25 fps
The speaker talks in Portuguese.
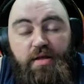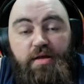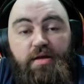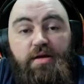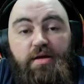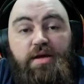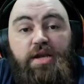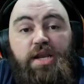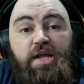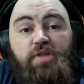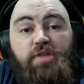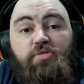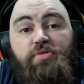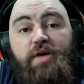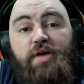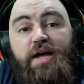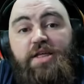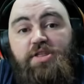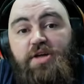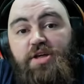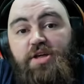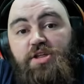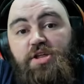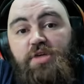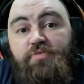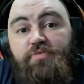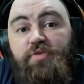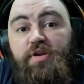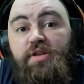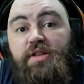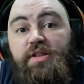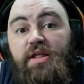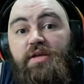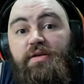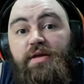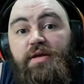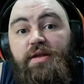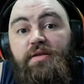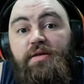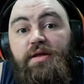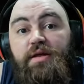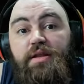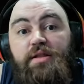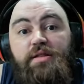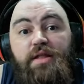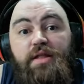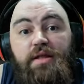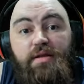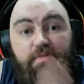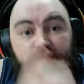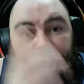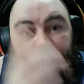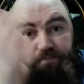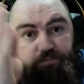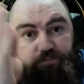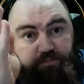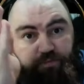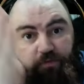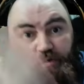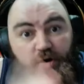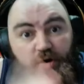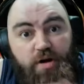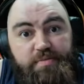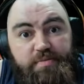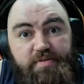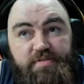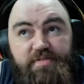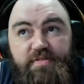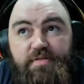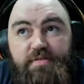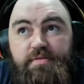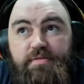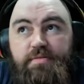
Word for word: Grito radioativo, ele tem, ele, ele tem formas.